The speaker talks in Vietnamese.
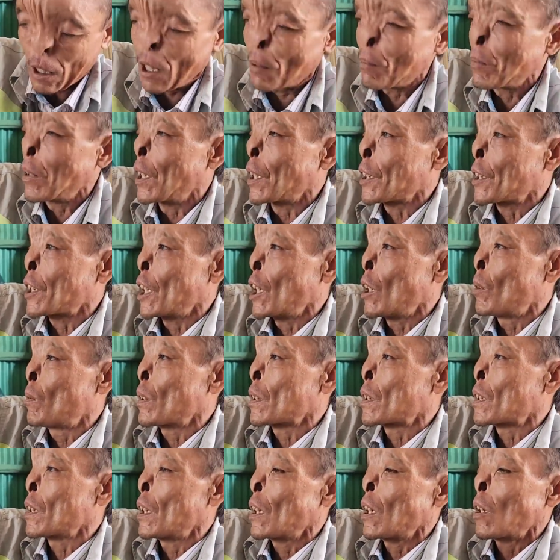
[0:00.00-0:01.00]
là 10 triệu
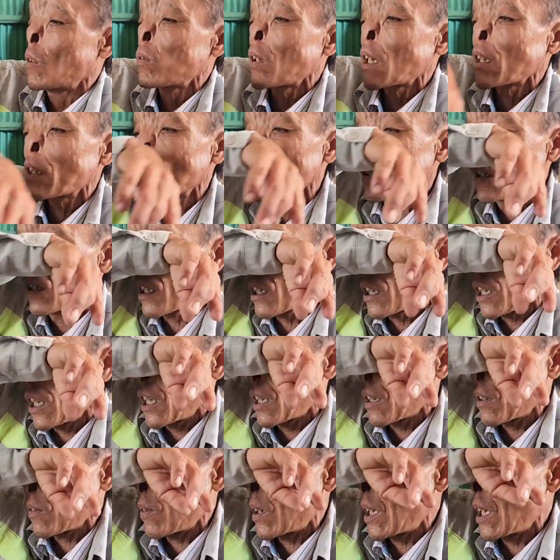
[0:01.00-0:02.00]
mà chưa lúc là chưa có
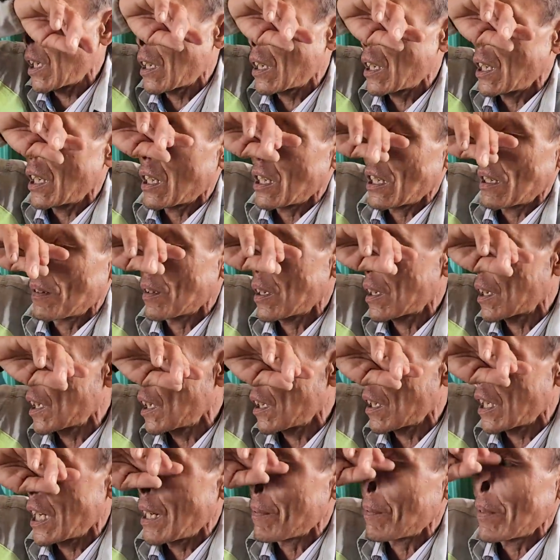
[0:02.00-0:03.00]
tiền phải có tiền nào
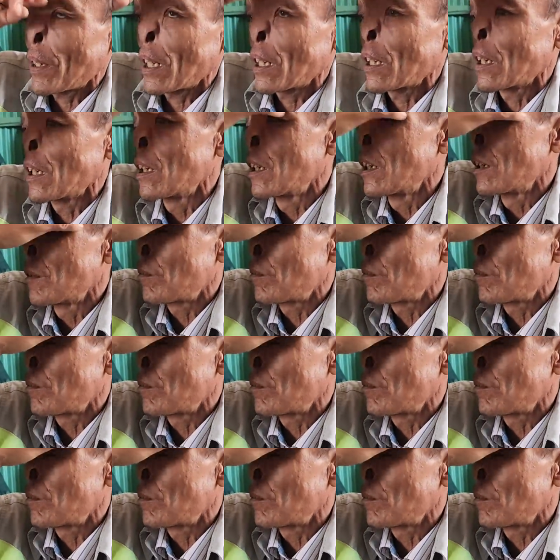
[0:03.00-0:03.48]
là đẹp vậy